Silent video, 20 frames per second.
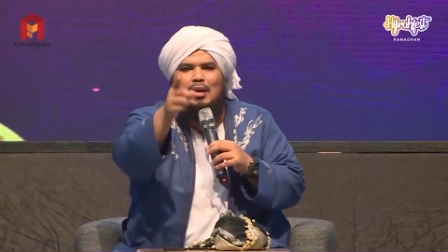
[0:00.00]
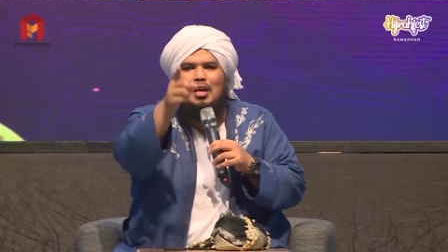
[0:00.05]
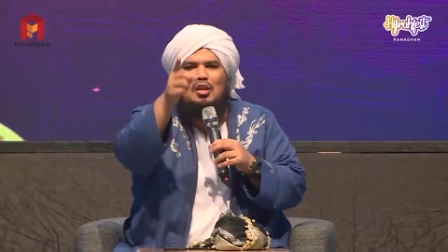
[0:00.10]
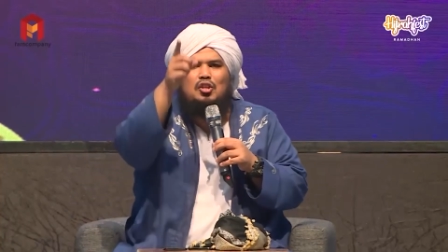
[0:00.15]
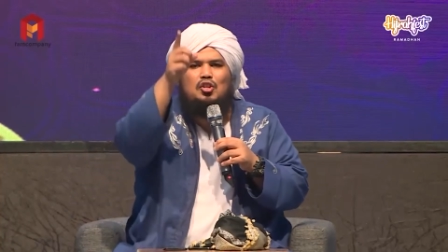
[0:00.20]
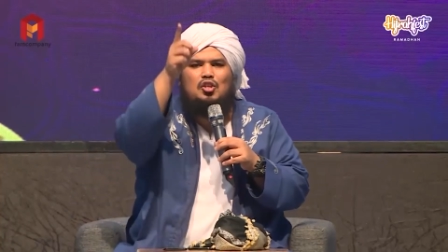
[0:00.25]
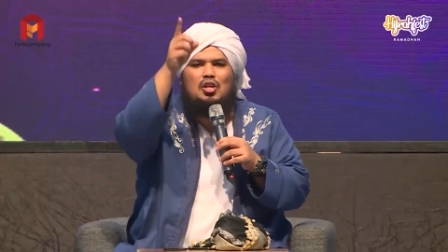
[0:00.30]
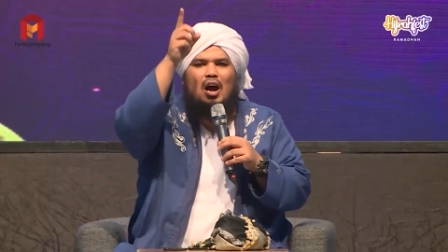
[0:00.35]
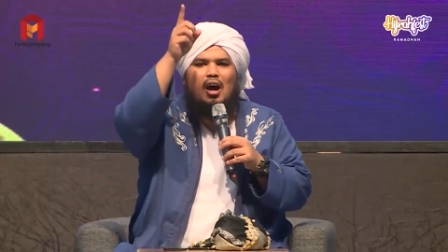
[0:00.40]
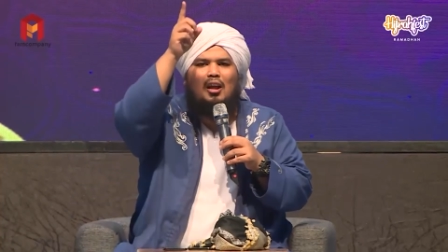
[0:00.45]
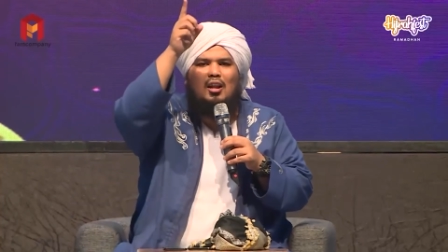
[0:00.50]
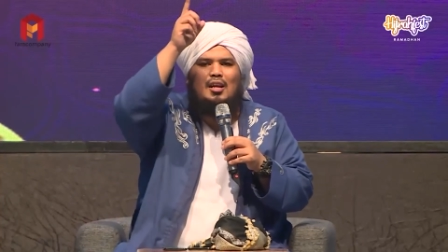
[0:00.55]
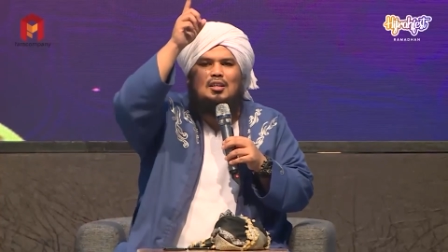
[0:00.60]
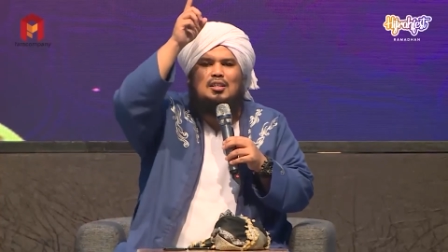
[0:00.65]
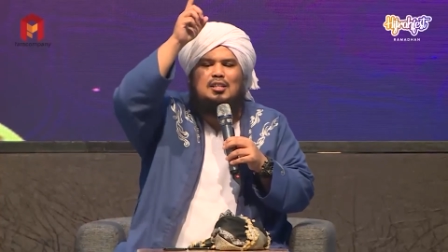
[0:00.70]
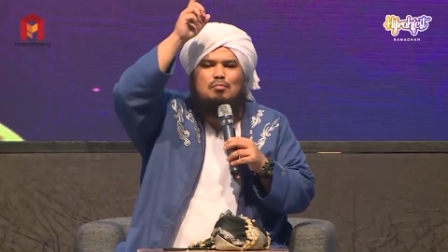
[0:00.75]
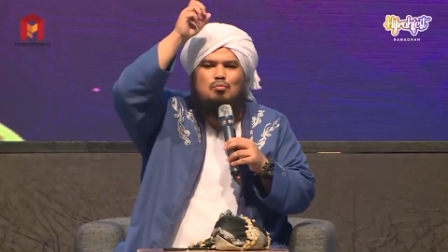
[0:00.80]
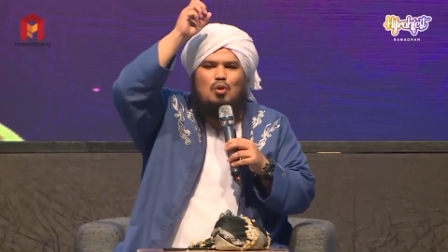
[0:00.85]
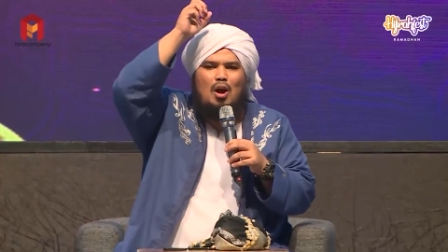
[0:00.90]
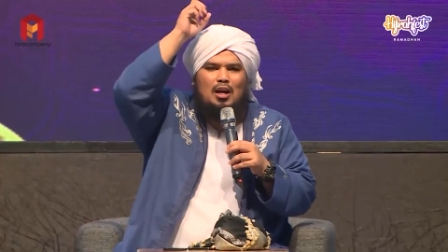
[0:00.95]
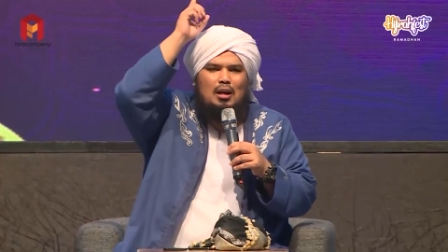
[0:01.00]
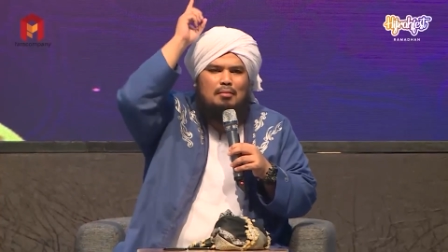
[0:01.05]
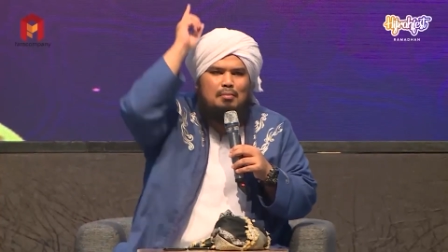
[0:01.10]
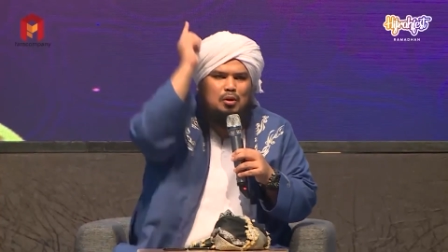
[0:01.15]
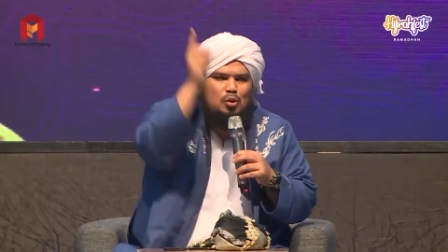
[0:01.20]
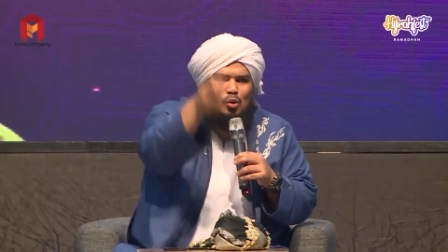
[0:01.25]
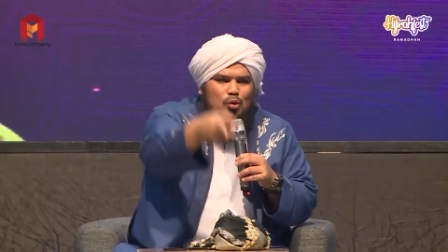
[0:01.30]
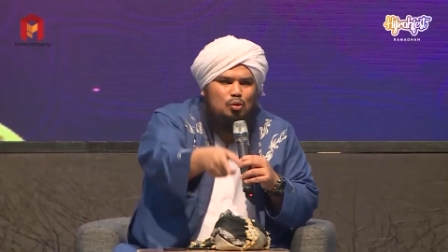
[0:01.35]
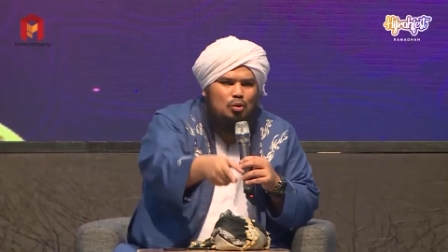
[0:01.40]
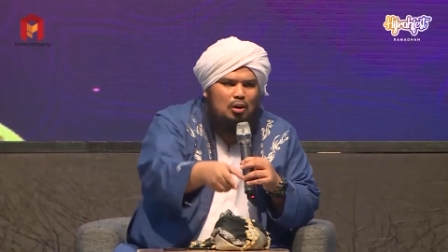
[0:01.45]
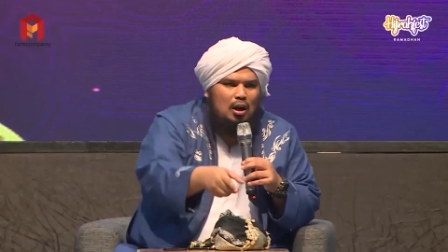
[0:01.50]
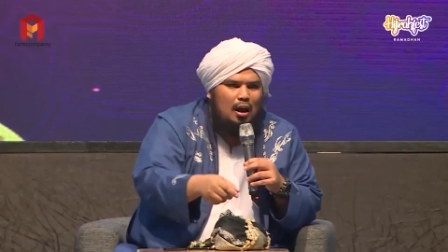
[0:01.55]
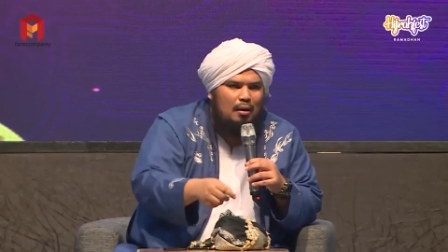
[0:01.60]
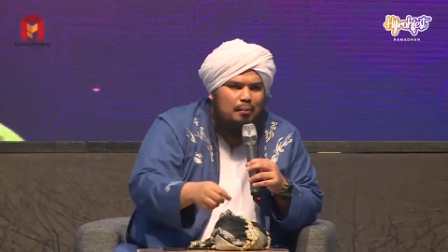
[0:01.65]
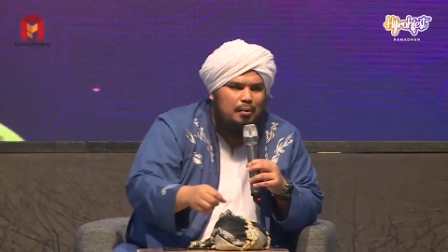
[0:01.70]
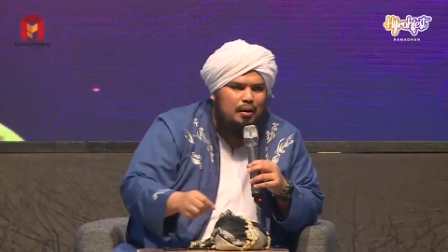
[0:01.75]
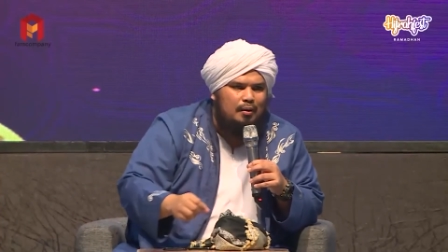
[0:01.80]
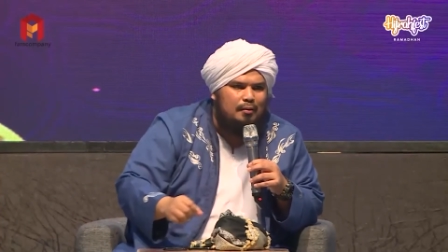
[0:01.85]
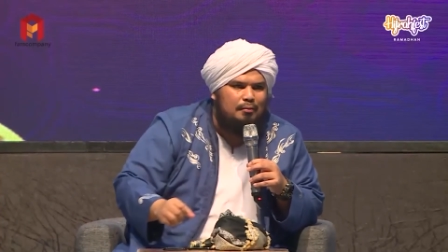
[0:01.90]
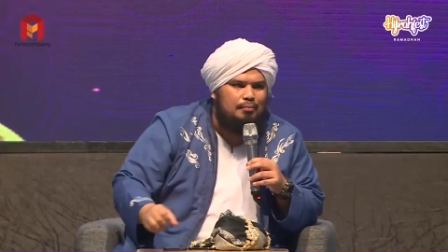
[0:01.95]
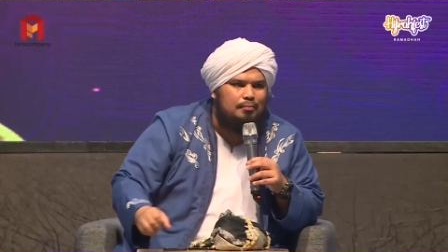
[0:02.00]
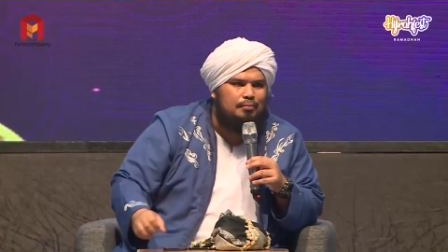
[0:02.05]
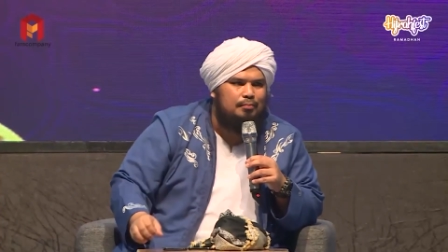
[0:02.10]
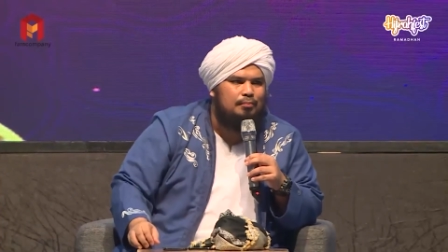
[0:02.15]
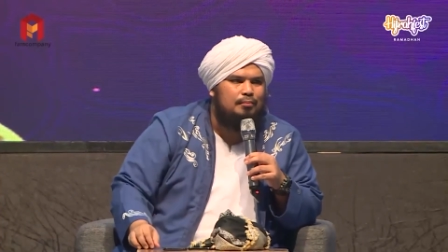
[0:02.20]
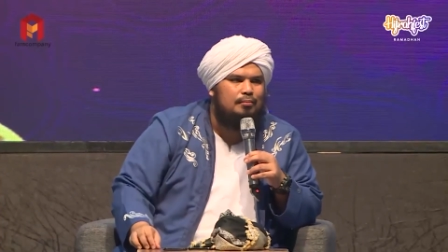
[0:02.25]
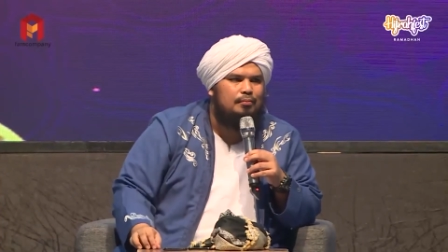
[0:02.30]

Insya Allah semua akan masuk surga, amin.